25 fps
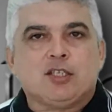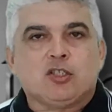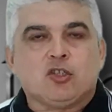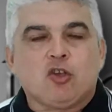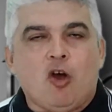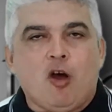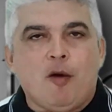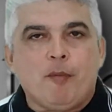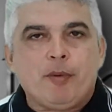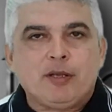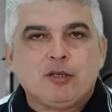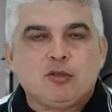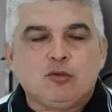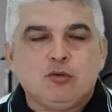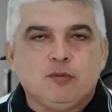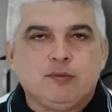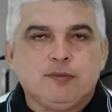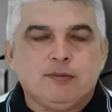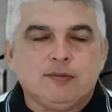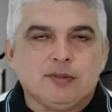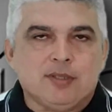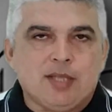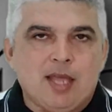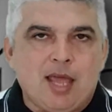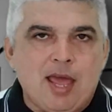sobras do
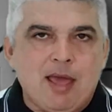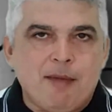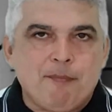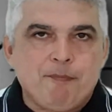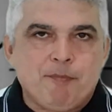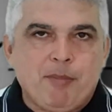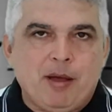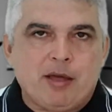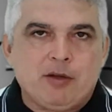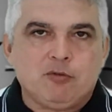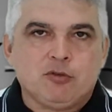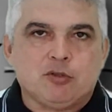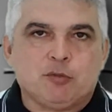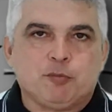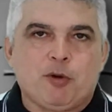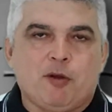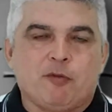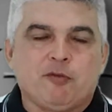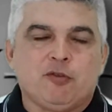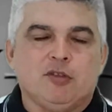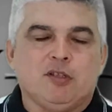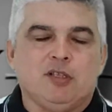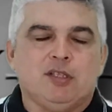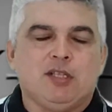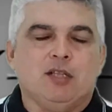Fundeb para os
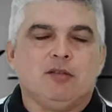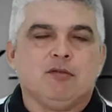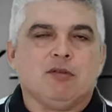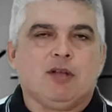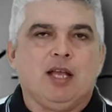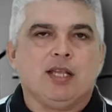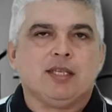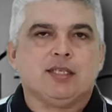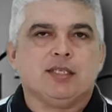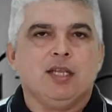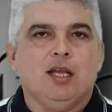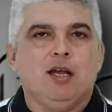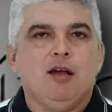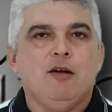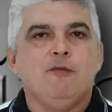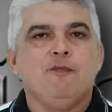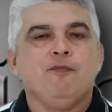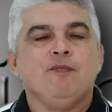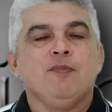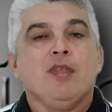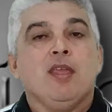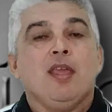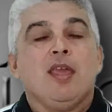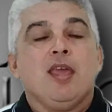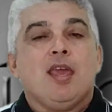profissionais da
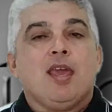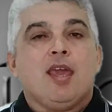educação